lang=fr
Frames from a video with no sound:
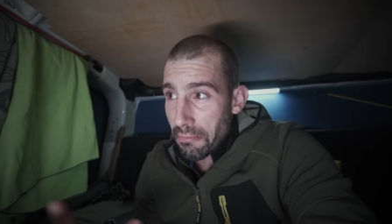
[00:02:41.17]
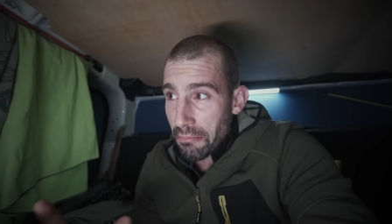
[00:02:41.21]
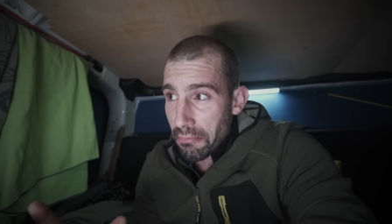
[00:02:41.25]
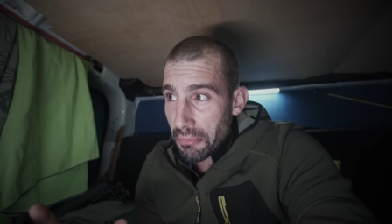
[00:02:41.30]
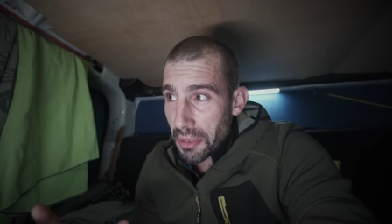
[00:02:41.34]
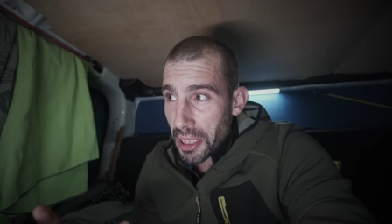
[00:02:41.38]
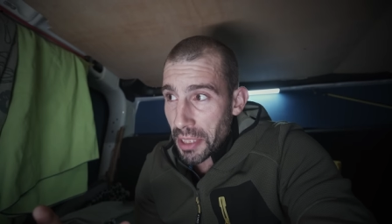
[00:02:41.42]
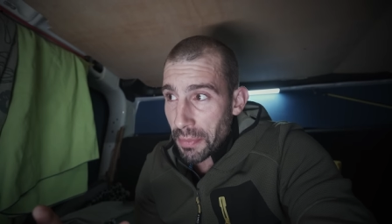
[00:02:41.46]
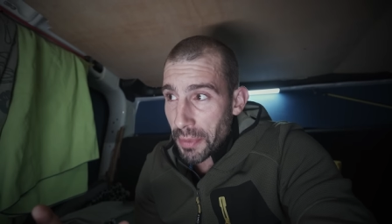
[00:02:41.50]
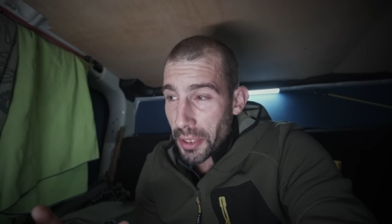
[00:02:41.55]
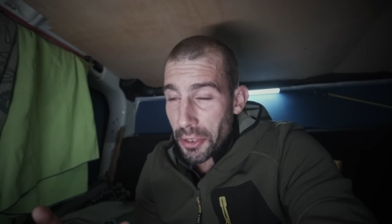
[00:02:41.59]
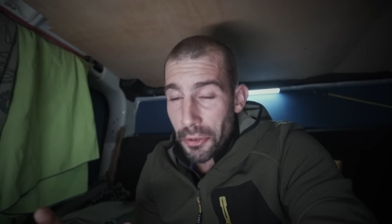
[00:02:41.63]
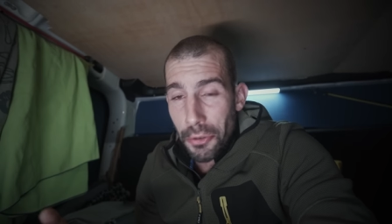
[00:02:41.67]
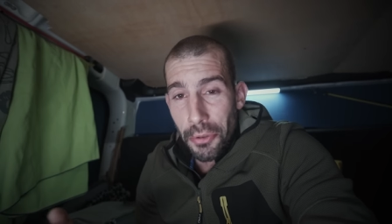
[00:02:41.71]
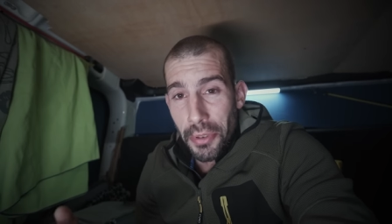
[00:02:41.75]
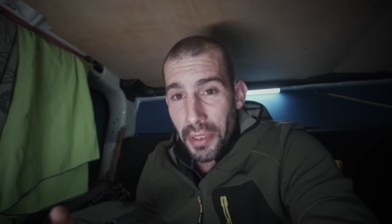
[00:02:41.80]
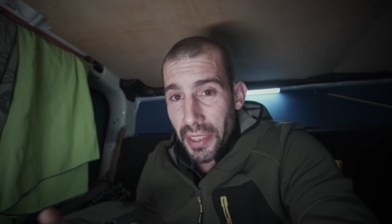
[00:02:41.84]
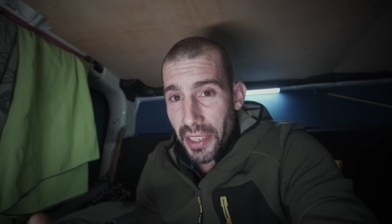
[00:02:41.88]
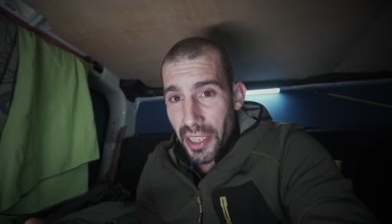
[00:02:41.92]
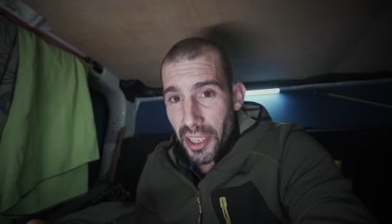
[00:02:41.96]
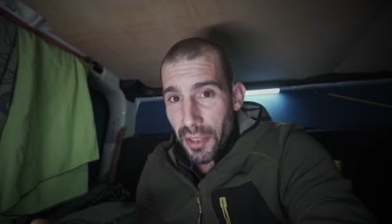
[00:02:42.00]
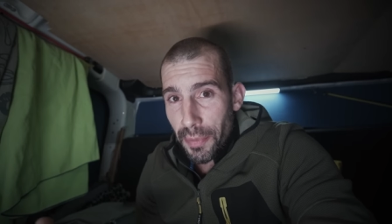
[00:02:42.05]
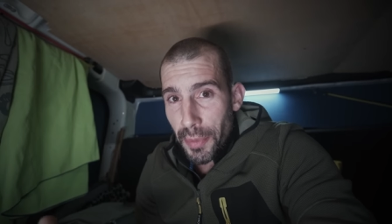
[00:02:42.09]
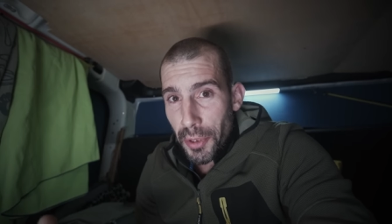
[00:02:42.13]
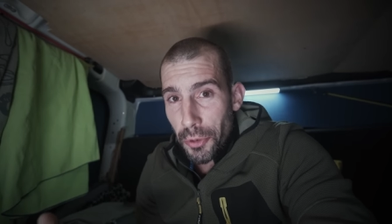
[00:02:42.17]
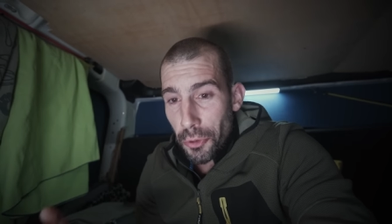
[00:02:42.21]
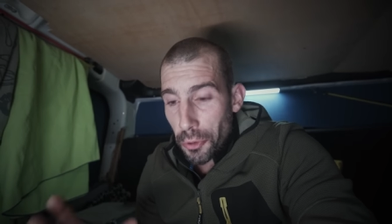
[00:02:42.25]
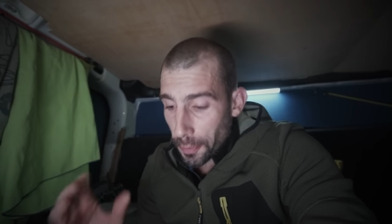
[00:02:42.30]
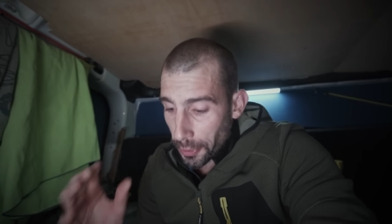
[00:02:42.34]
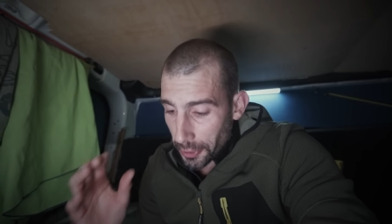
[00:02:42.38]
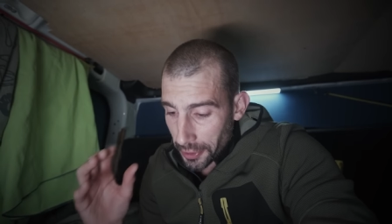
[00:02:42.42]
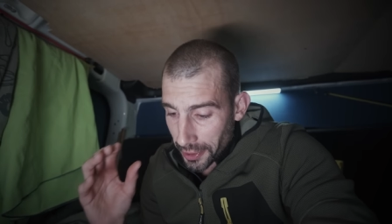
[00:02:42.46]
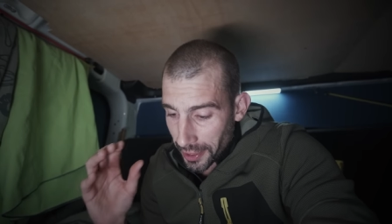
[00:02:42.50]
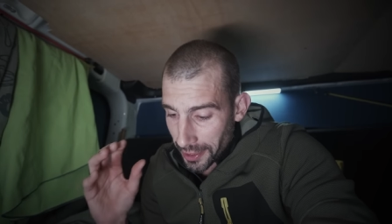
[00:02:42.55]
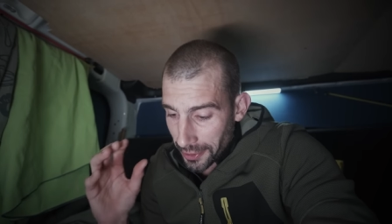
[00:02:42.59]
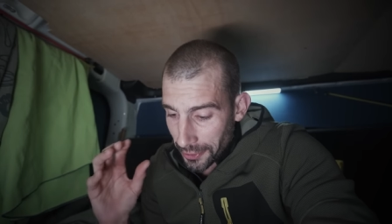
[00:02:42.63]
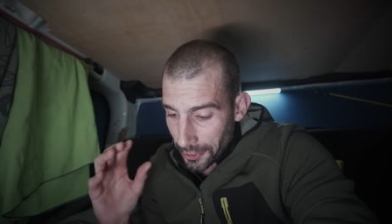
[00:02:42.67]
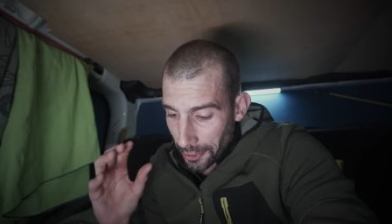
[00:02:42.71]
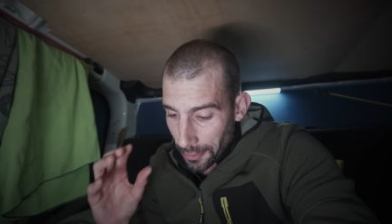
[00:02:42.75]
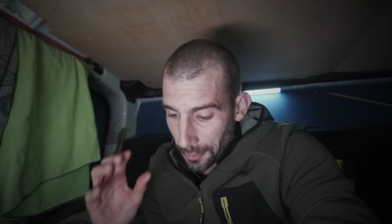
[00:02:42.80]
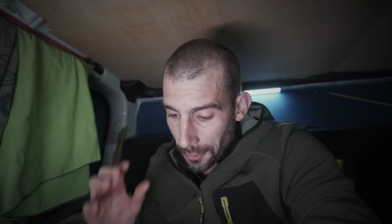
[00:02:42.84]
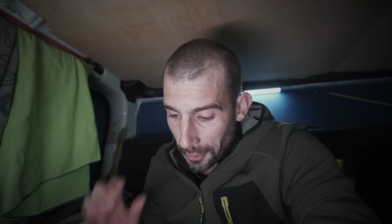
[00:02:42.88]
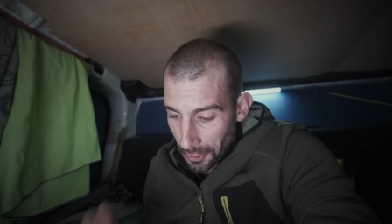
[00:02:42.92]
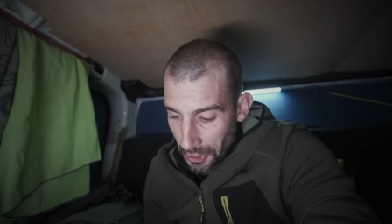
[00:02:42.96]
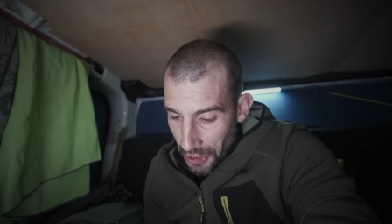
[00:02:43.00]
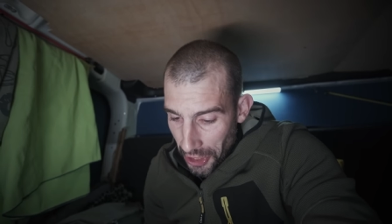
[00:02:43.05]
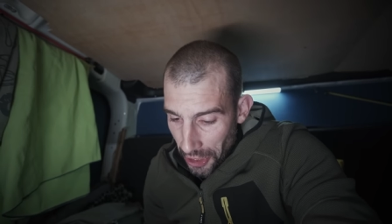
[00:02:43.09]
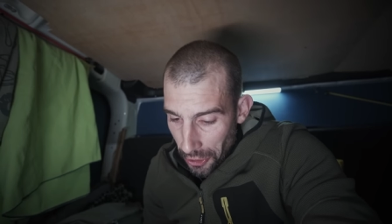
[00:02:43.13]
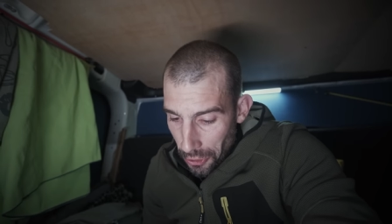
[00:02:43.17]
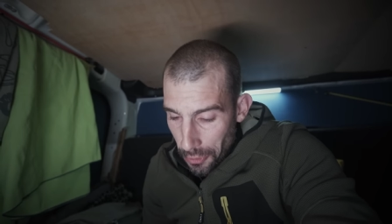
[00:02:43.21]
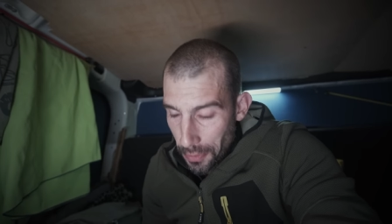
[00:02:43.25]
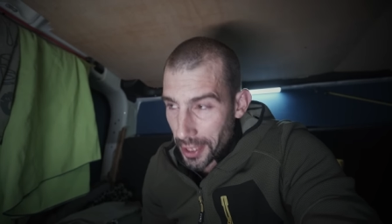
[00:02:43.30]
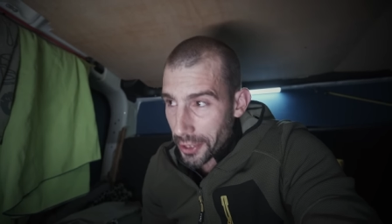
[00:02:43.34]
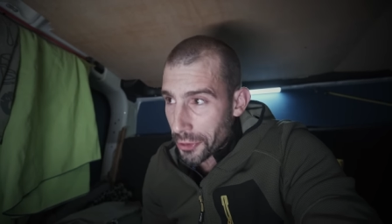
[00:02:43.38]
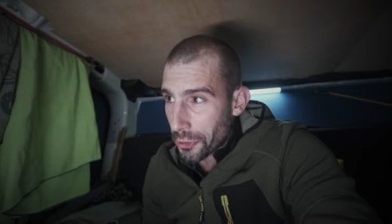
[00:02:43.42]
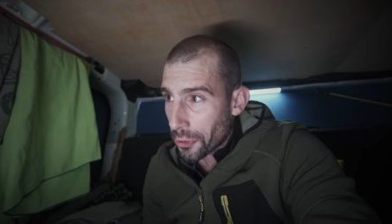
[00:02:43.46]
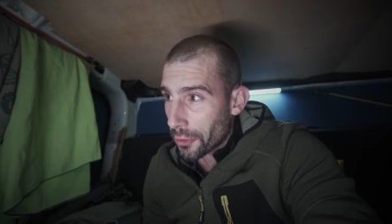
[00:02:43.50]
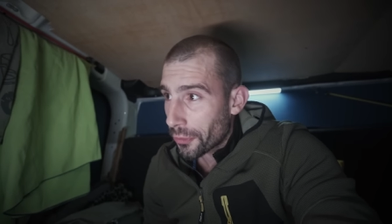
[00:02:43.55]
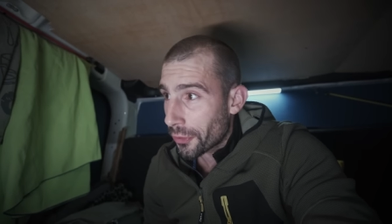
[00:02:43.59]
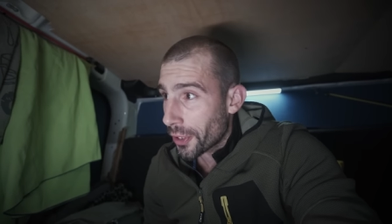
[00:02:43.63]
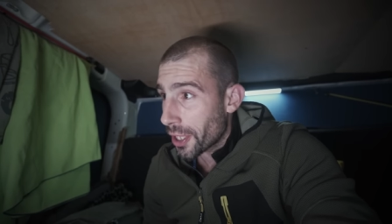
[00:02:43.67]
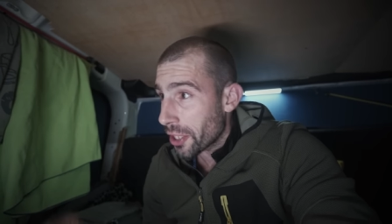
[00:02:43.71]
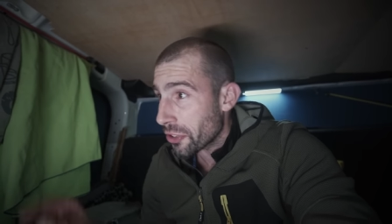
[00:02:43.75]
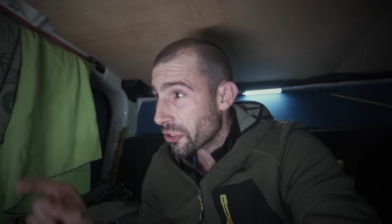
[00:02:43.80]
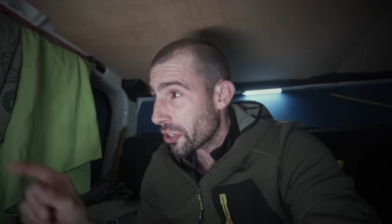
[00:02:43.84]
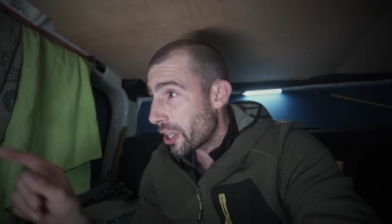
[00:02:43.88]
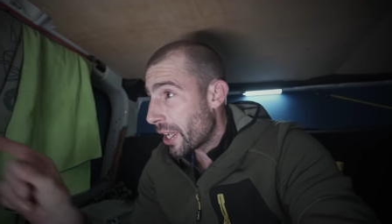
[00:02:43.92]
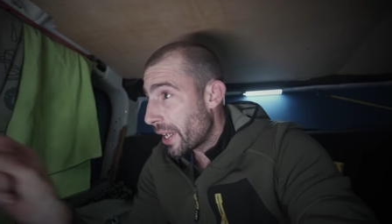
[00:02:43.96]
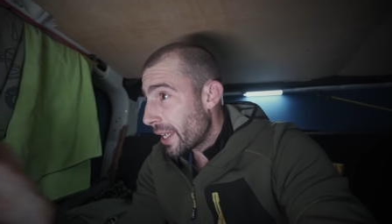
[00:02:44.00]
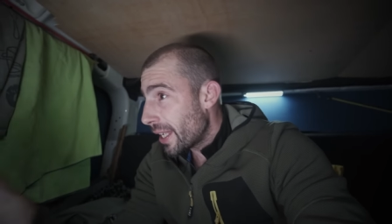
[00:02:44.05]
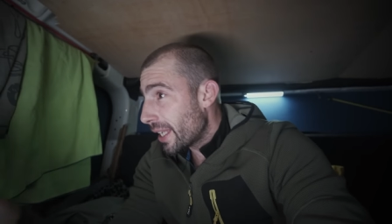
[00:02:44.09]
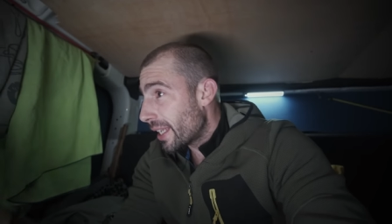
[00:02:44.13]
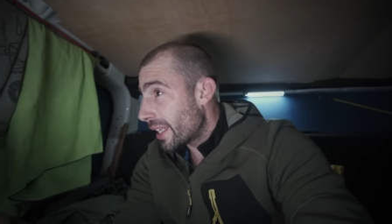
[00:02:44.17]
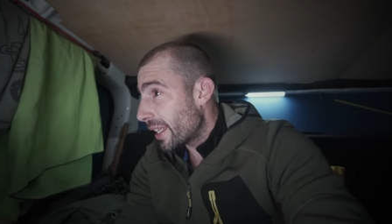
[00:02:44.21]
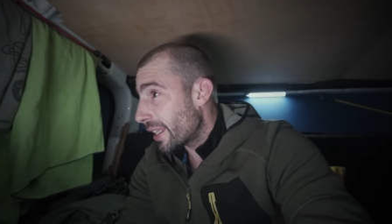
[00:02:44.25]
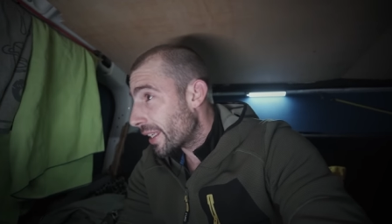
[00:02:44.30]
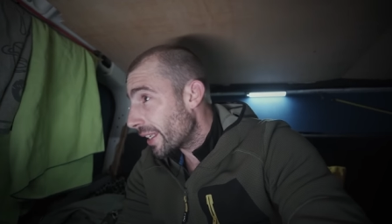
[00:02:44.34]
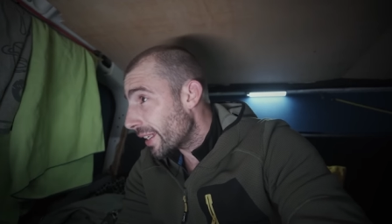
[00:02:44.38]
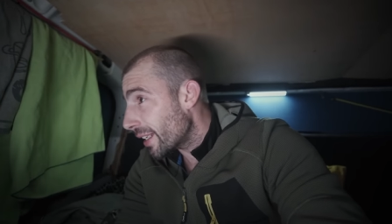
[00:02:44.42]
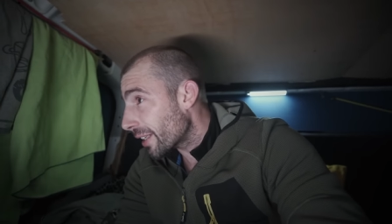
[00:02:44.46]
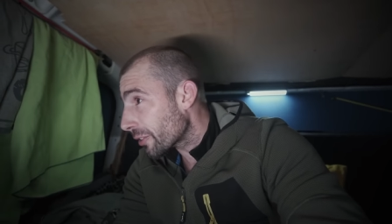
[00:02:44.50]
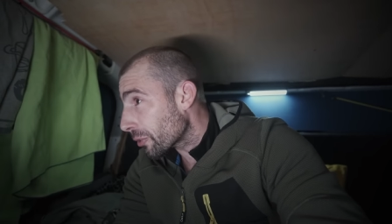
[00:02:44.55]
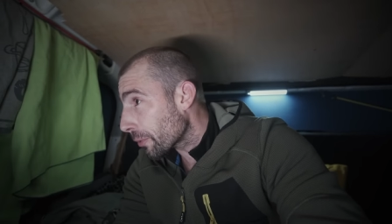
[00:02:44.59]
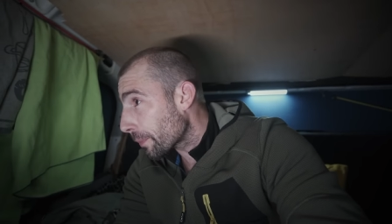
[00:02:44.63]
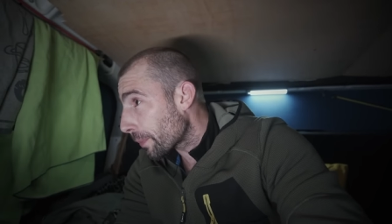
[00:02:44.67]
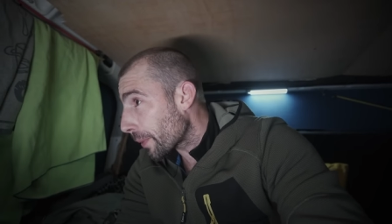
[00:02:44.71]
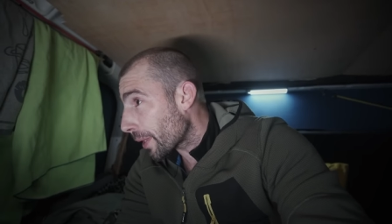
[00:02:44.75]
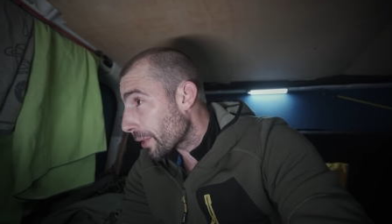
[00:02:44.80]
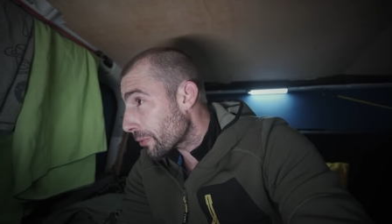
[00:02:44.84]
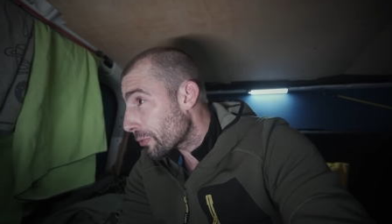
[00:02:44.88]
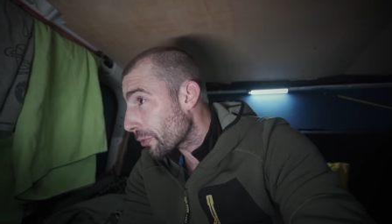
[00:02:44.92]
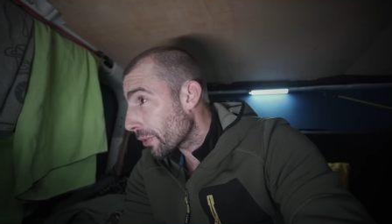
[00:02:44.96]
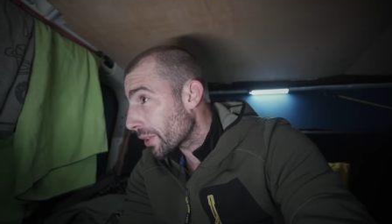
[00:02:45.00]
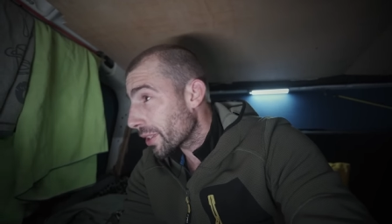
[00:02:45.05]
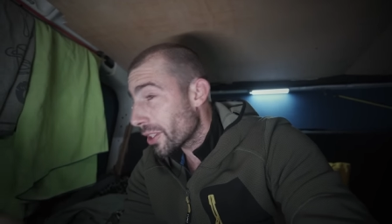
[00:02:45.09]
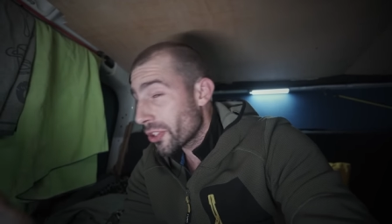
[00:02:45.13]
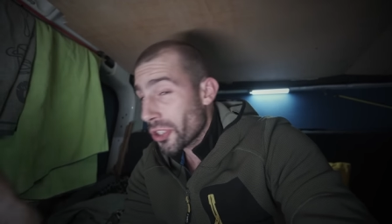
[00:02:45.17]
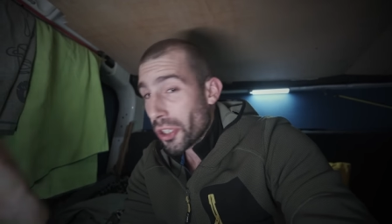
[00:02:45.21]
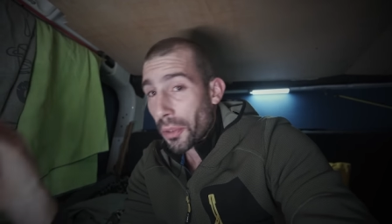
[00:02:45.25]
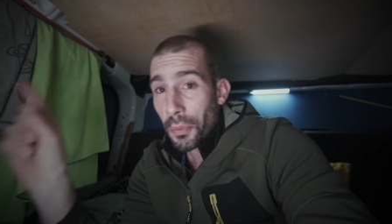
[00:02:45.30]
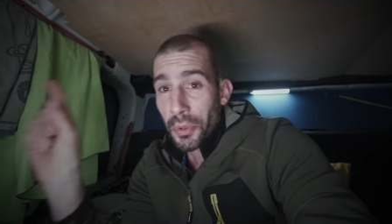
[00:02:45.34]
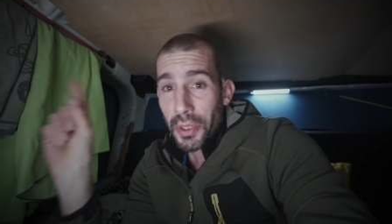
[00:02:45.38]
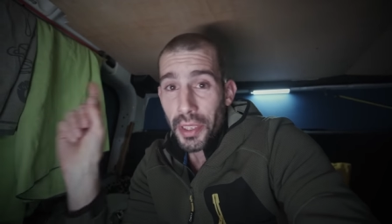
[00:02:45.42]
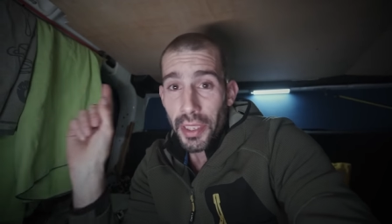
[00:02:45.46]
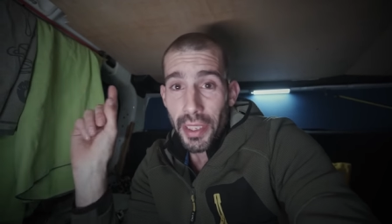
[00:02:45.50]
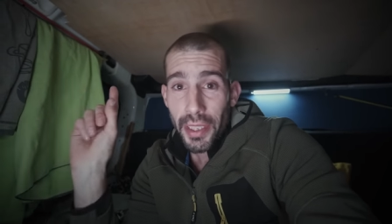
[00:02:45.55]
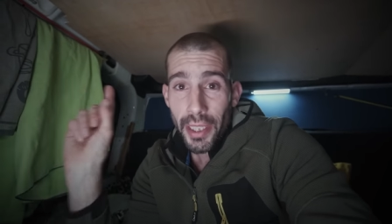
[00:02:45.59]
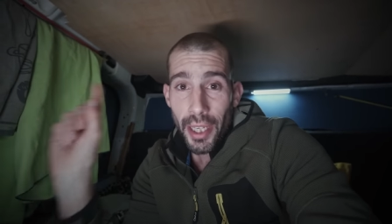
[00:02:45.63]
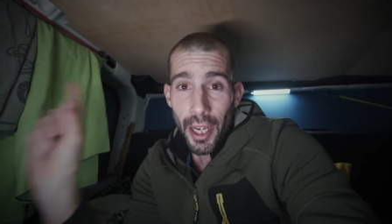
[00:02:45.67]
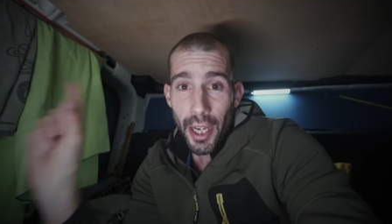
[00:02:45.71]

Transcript: 10 minutes, 15 minutes peut-être seulement que j'ai allumé le chauffage et la température est déjà remontée